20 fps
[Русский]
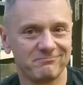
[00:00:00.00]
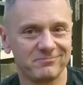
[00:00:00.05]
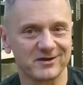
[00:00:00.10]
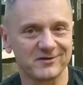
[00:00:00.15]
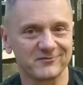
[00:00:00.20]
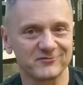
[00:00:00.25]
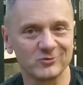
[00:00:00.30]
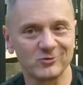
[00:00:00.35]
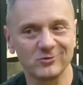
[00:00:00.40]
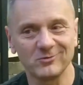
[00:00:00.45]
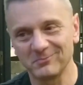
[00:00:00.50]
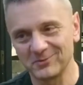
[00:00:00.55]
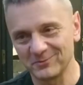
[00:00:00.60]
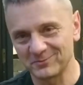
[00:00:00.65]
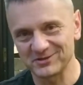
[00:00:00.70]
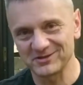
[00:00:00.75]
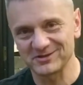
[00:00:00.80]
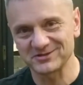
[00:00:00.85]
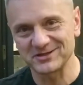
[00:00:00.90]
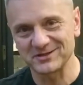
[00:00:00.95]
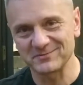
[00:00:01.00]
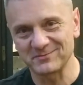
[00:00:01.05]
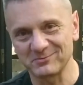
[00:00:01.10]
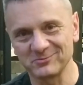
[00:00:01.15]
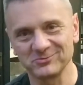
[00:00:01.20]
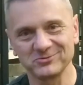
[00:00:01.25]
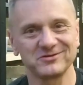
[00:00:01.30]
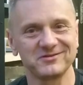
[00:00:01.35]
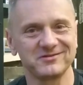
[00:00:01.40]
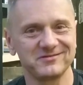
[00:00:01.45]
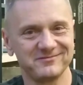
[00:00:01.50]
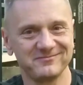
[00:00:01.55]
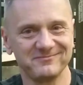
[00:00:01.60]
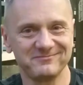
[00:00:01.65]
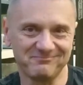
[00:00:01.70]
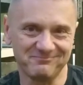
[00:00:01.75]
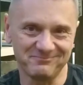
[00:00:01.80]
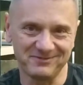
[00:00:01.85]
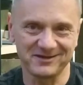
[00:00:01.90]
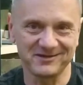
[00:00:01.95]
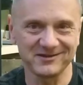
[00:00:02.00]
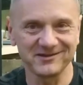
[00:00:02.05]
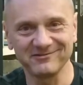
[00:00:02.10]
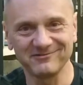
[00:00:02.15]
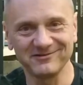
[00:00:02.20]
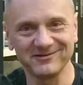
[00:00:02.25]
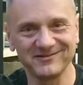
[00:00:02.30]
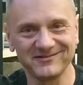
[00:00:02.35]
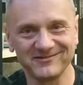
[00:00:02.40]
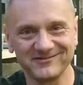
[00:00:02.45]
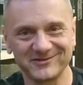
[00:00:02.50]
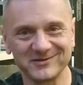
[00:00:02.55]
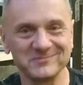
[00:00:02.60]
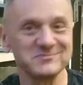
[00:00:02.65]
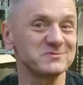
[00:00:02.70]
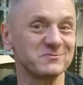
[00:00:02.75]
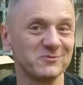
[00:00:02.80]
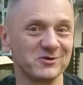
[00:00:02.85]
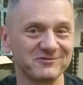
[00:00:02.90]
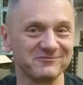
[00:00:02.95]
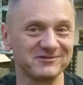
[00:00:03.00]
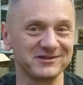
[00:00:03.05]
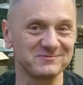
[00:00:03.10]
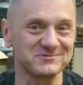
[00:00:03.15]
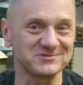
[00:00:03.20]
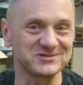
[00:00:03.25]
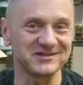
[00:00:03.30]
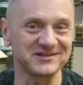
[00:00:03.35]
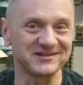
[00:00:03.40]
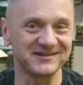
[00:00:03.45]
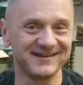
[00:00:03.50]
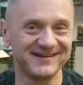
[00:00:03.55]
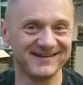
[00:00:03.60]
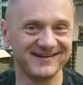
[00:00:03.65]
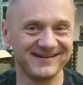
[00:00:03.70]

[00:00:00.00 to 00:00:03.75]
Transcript: Пока все, мы продолжаем работать. Покедова, всем чмоки в этом чате.